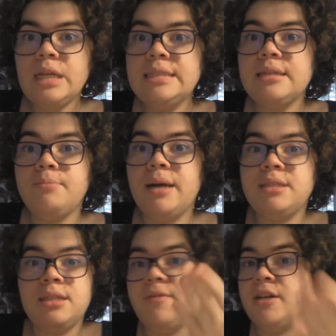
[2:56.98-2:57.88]

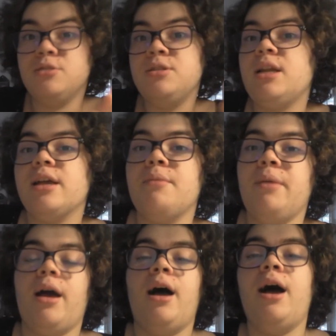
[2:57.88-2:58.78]
sympathie avec juste la
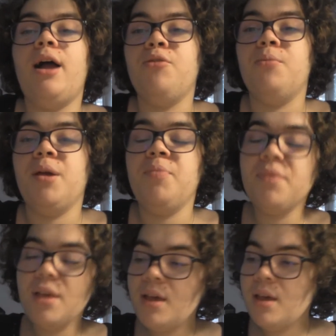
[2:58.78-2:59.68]
caméra allumée.
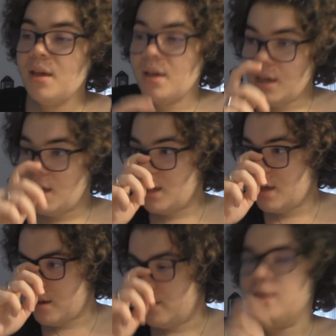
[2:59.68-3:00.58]

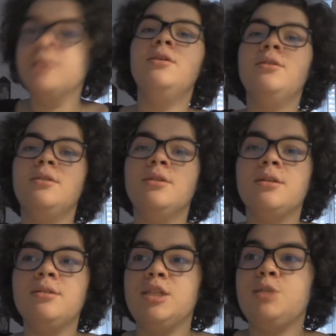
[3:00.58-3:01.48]
Euh, et,